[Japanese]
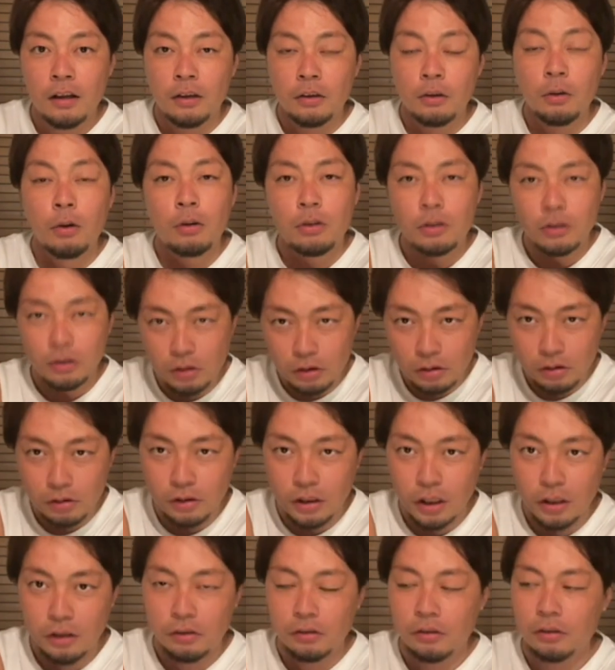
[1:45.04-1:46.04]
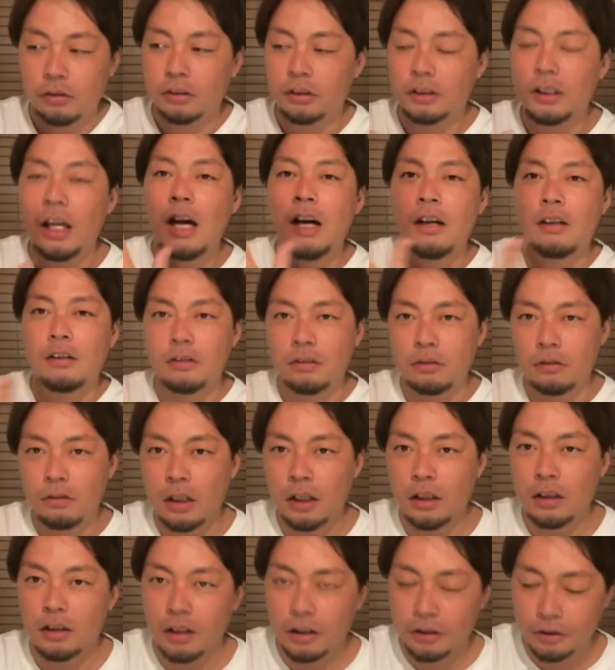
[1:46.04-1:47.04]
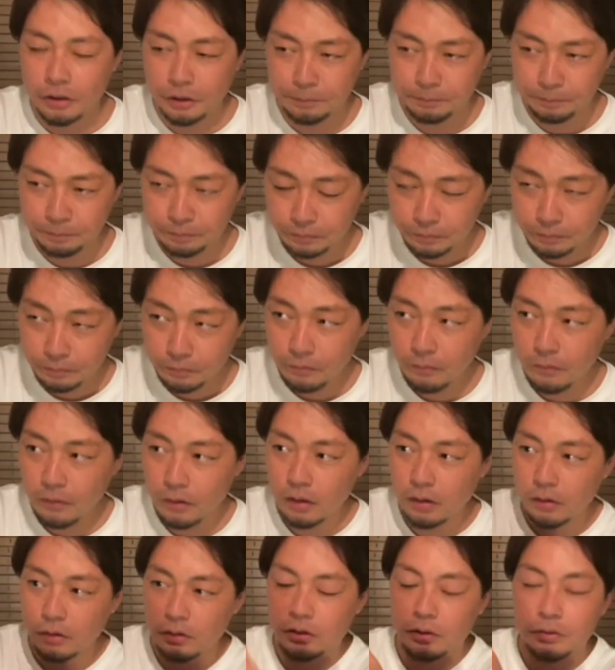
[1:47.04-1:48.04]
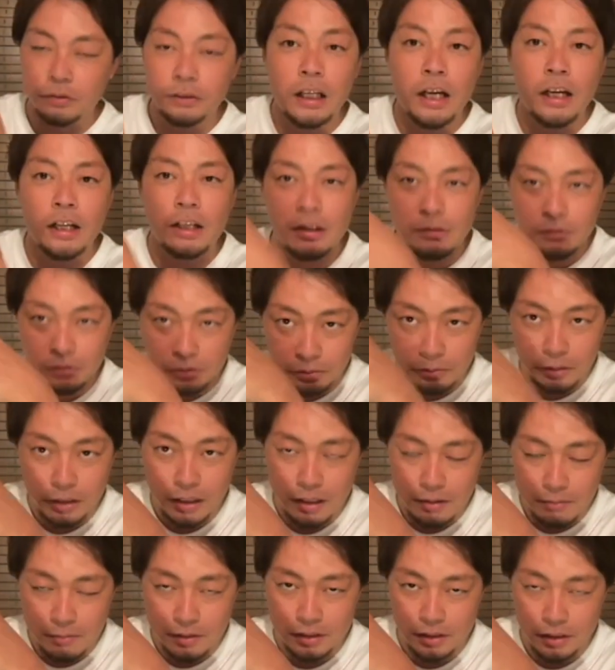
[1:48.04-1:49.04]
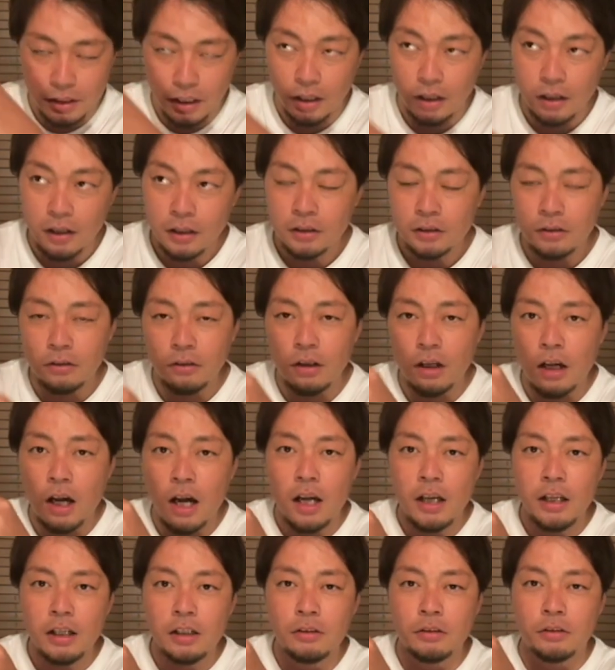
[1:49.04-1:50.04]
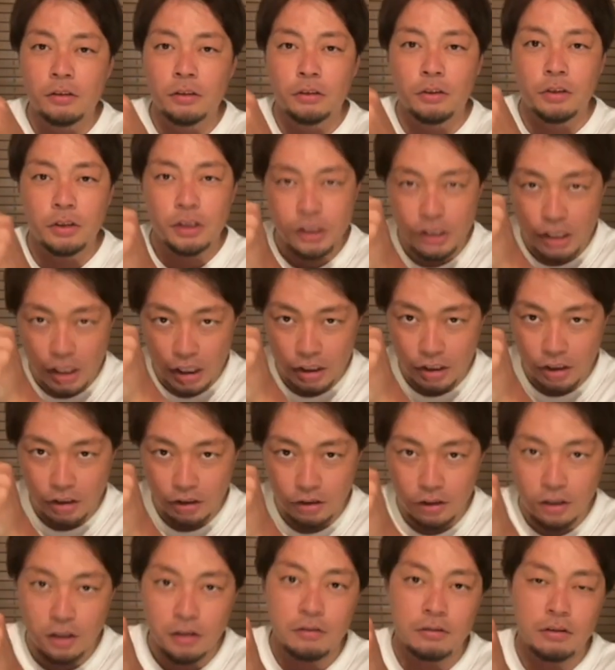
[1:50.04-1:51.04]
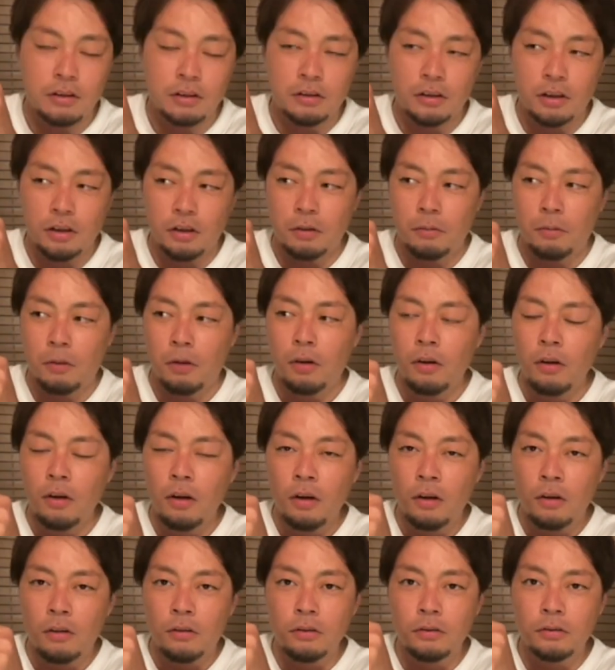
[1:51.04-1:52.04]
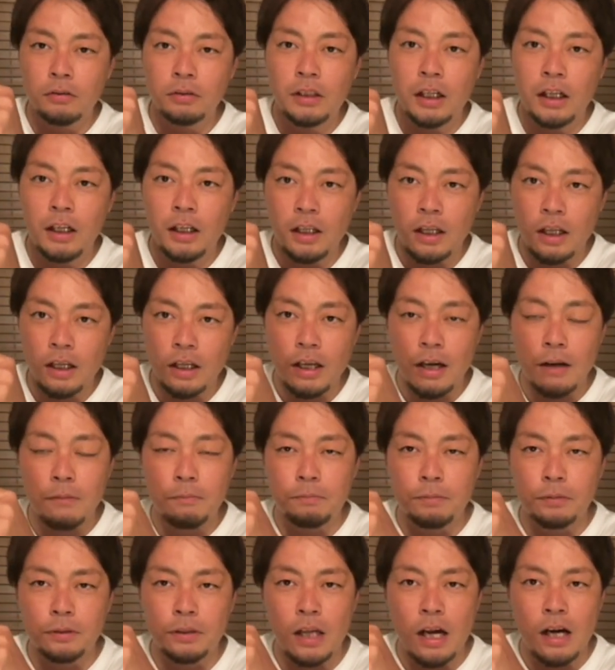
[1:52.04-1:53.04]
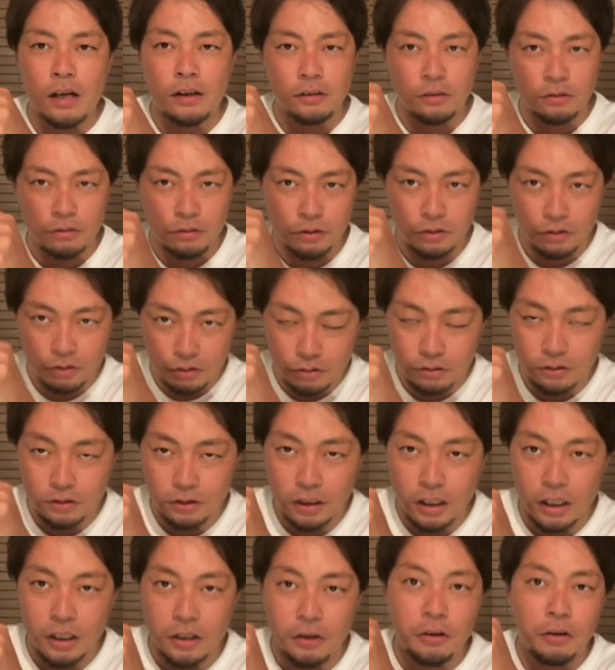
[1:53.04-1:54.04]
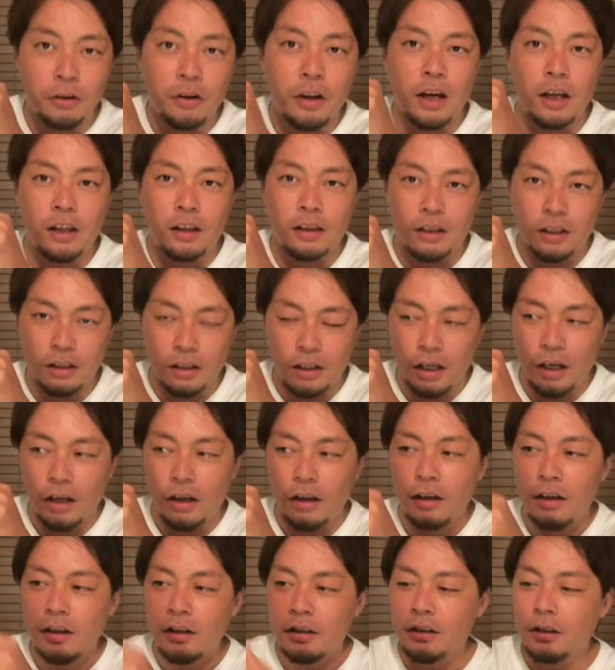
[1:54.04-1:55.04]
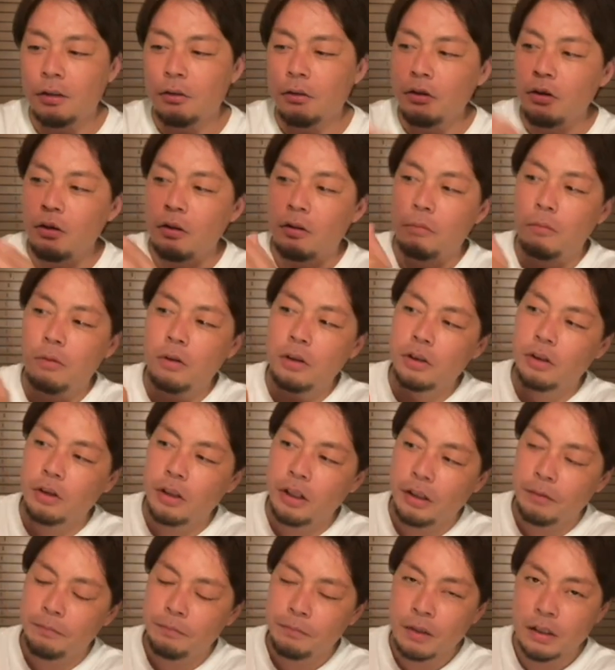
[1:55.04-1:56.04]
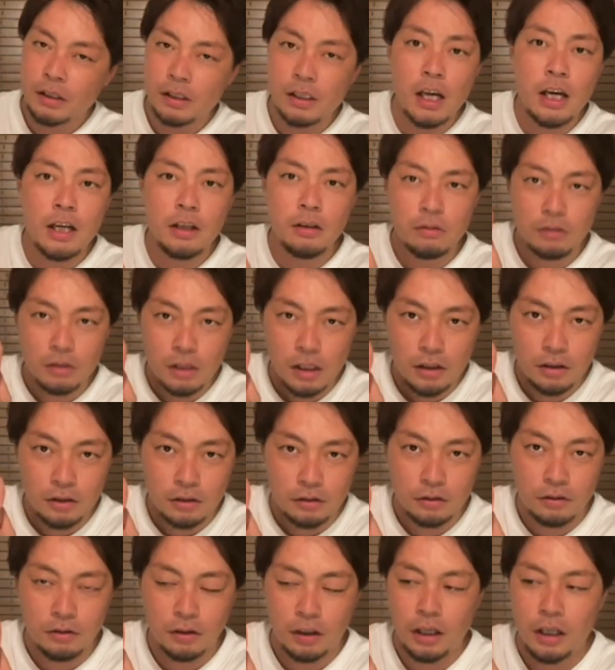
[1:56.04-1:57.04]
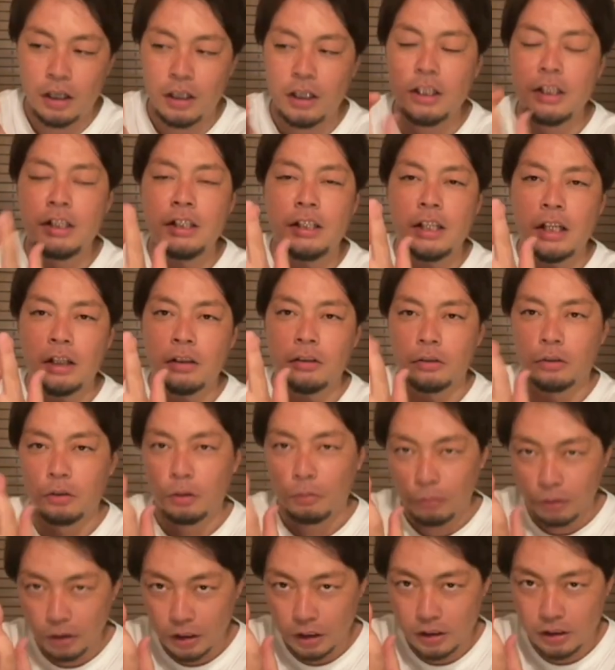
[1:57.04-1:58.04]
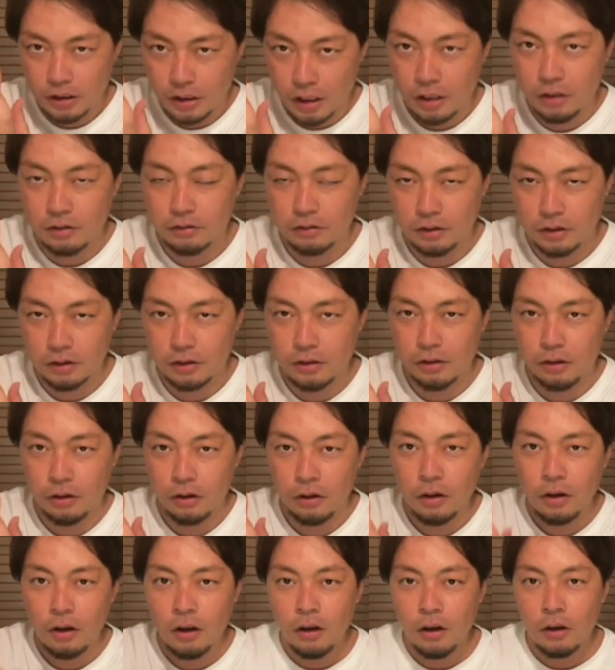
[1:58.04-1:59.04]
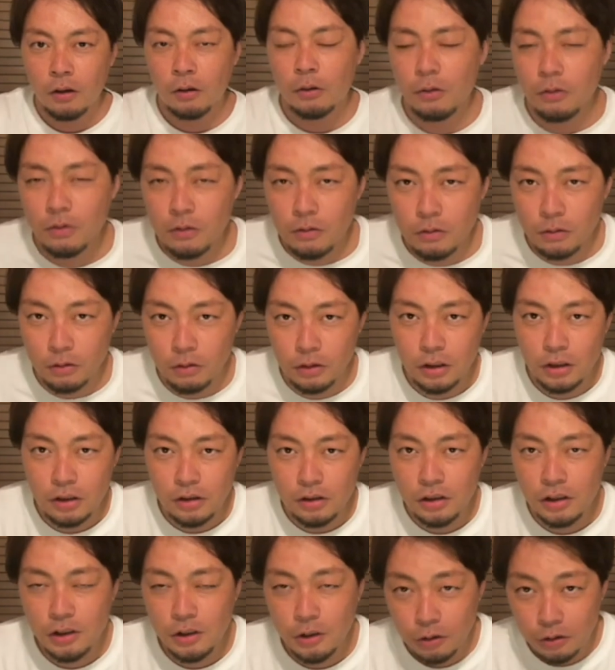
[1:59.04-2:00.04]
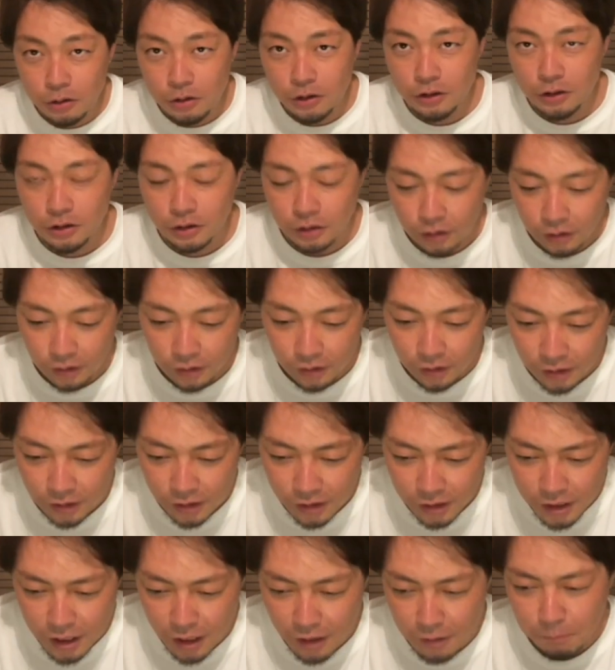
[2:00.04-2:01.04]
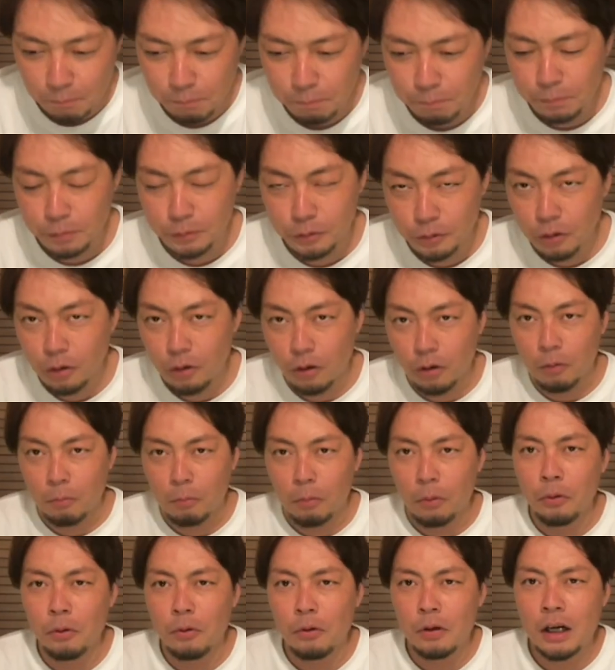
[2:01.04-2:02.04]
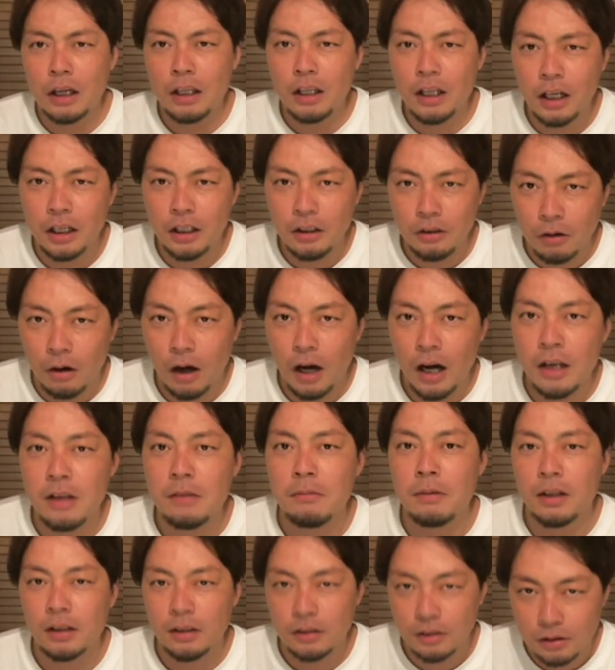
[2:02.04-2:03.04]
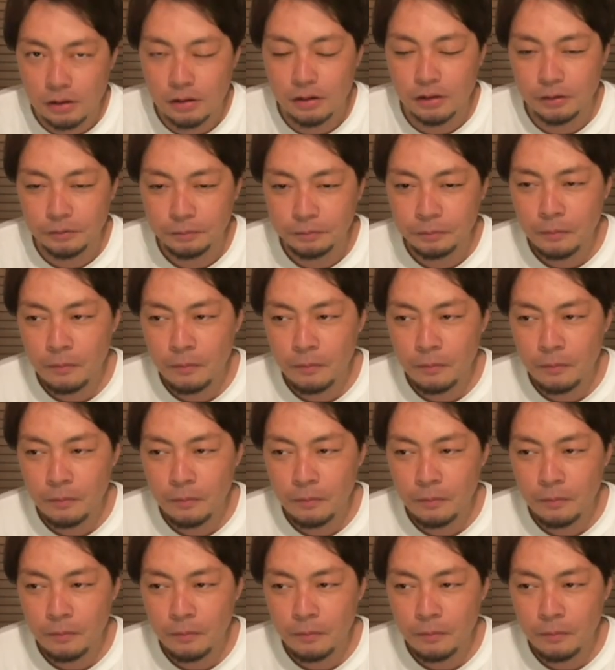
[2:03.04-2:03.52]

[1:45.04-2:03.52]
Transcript: ノクルっていうサークルをやってる2人組がいまして、それが犬子と千秋っていうんですけども、この2人でキャンプサークルを作っていろいろやってて、で、このもう一人、斉藤さんっていう人がね、りんちゃんの友達でいるんですよ。この5人によるキャンプの物語のアニメなんです。